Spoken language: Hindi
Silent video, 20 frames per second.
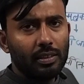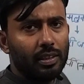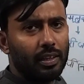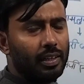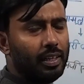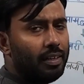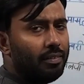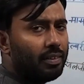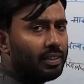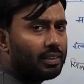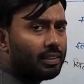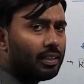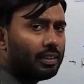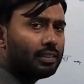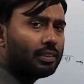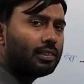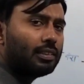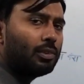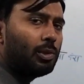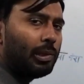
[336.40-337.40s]
दिल्ली वंश
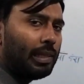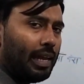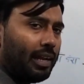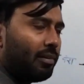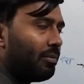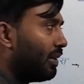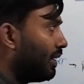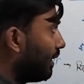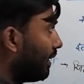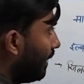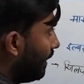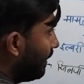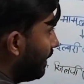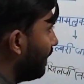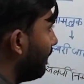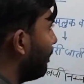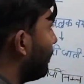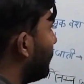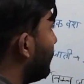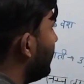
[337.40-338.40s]
का सुल्तान बन गया
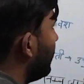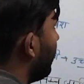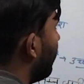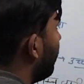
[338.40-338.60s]
था ये वही